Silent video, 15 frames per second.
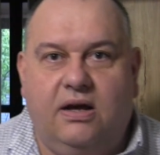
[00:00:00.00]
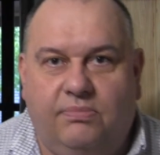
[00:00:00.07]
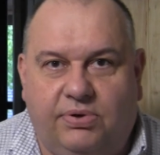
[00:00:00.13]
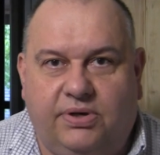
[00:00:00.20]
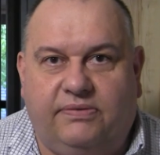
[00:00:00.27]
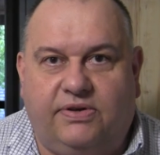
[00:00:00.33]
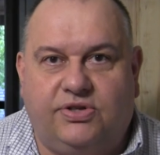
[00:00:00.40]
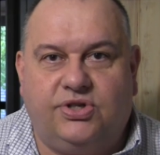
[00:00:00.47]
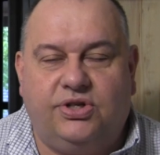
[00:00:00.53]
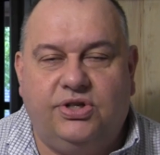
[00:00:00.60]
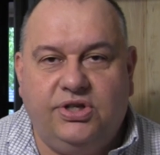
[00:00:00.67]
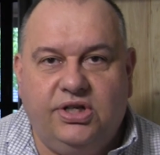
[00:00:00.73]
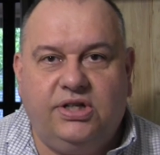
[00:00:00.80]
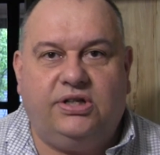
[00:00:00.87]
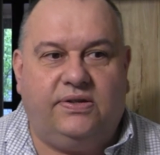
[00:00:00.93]
ponieważ
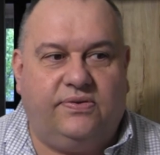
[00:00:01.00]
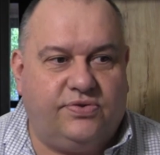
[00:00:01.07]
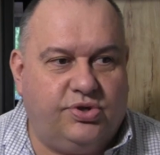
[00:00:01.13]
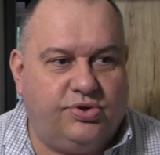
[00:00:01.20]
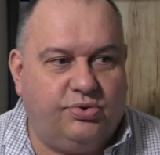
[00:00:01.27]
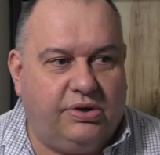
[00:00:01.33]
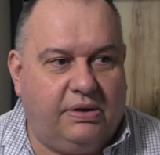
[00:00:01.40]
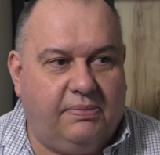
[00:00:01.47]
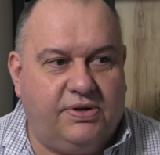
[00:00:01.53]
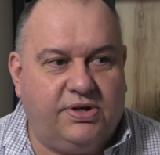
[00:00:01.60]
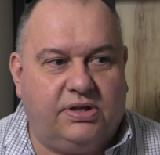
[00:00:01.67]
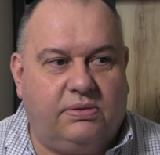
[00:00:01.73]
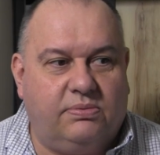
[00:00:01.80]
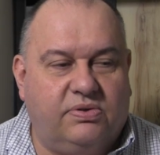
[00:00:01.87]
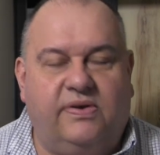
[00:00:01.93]
nigdy w życiu nie
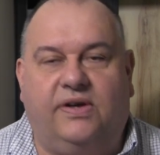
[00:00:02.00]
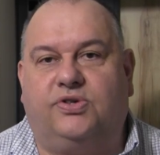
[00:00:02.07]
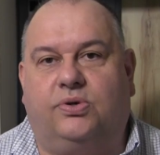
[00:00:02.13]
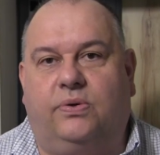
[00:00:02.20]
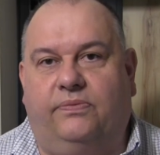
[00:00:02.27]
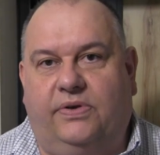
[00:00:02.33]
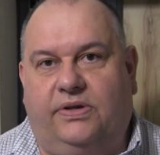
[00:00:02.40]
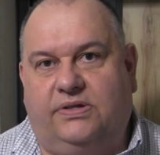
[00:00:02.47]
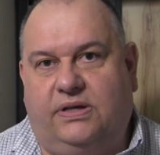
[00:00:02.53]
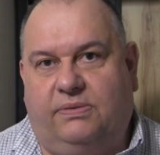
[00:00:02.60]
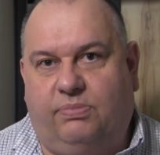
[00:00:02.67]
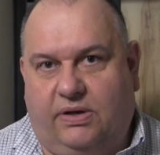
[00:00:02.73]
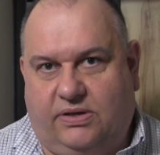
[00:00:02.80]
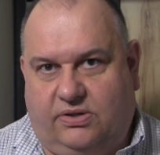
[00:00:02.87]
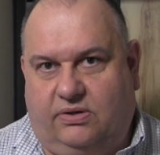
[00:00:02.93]
będzie tym szwaczkom więcej
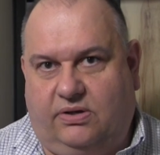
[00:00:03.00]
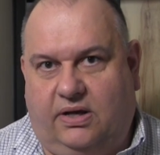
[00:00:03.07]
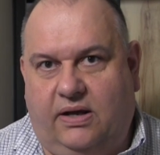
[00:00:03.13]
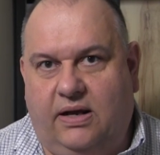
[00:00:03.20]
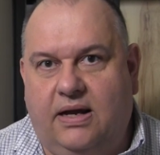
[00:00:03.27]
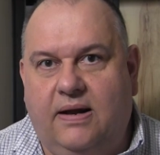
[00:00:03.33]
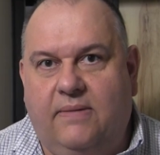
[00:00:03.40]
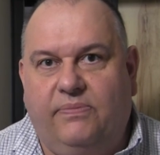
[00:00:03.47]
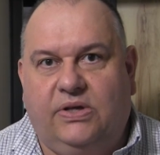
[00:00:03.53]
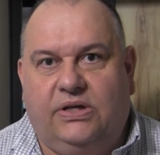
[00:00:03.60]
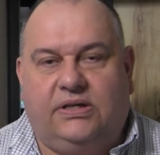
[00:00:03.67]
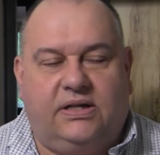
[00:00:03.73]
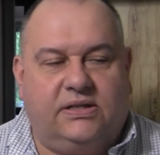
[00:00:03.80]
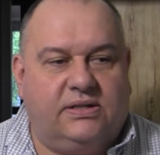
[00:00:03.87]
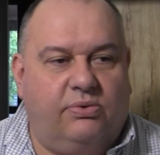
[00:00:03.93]
płacone. I
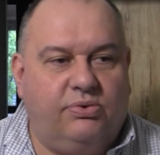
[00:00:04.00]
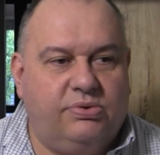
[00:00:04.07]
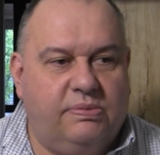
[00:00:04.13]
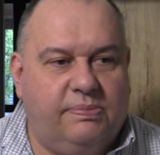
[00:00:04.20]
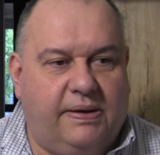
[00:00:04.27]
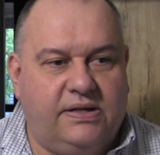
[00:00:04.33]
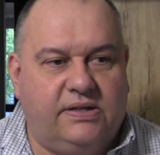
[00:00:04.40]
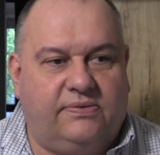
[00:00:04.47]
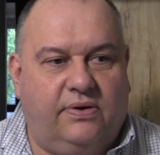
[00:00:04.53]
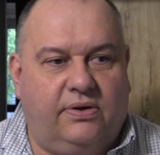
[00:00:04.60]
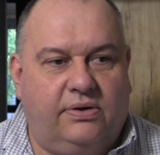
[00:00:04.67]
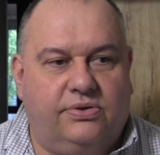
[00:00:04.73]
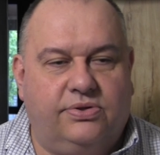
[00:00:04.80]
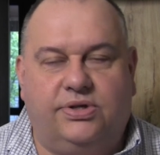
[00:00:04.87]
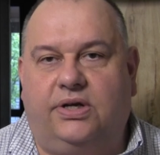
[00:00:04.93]
teraz załóżmy
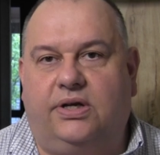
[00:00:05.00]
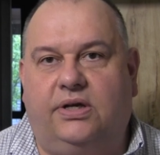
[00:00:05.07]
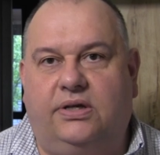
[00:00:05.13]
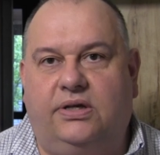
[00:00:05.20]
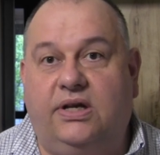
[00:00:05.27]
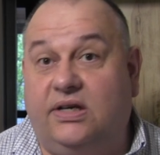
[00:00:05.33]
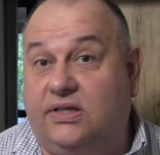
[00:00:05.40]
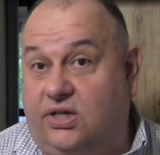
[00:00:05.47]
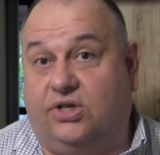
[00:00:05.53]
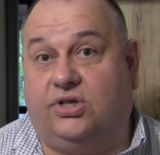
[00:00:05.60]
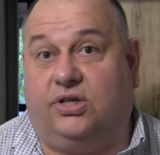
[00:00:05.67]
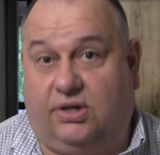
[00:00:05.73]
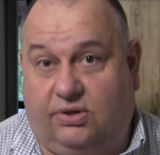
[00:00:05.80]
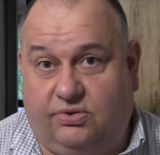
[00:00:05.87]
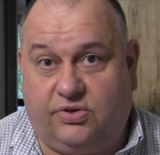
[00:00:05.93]
Państwo, że nie
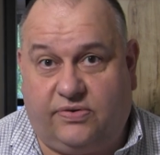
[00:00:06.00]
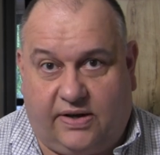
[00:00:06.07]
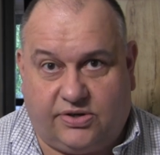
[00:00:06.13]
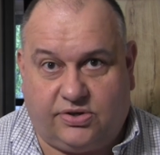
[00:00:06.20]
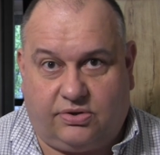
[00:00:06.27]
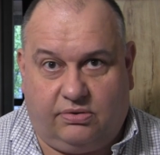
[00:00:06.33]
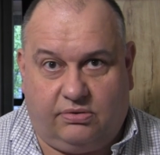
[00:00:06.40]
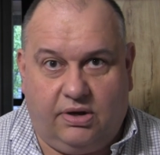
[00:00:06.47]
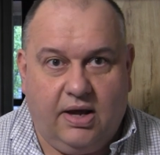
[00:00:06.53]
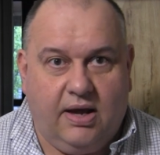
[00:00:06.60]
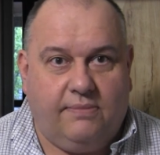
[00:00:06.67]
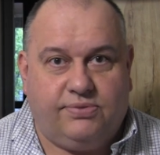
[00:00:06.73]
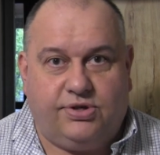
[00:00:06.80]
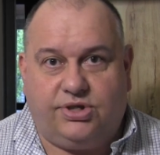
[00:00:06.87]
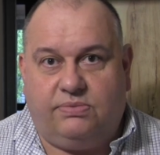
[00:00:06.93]
jesteście taką szwaczką.
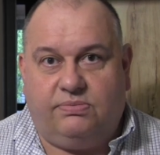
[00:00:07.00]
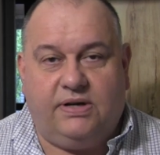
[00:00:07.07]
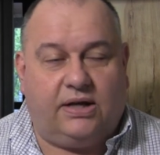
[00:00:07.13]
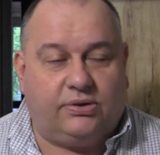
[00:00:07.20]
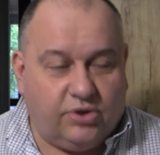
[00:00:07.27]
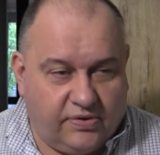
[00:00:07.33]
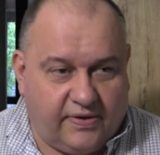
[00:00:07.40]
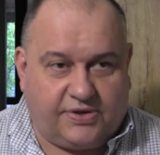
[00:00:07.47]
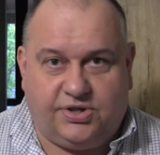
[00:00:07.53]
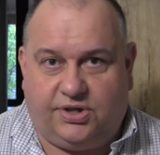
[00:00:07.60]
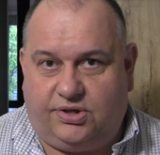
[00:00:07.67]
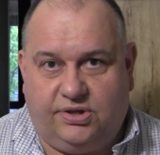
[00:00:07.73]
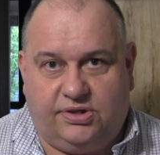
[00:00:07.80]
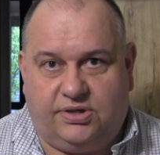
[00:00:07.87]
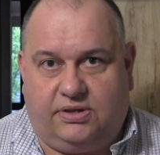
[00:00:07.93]
Przy czym ja do
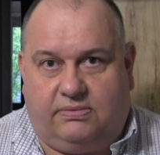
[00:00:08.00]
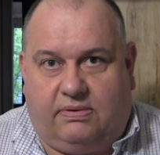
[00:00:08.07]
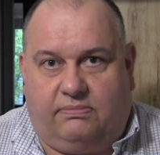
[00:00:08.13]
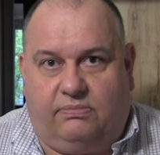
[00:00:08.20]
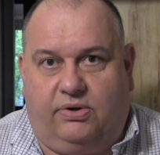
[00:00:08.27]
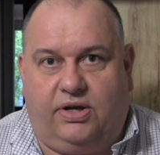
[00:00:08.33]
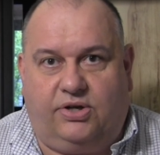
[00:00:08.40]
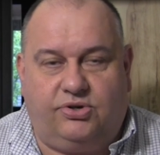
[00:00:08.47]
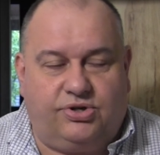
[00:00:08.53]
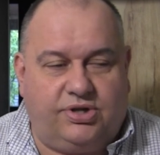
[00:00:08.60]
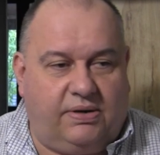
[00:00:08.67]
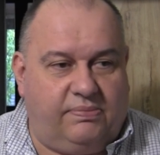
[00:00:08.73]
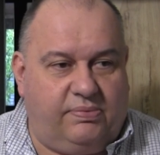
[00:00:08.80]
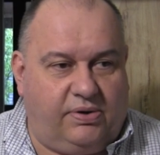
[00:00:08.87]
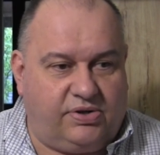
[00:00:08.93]
szwaczek nic nie mam. Moja
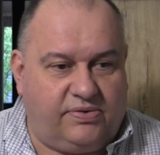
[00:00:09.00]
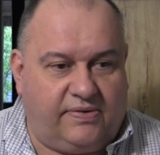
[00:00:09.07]
ciocia była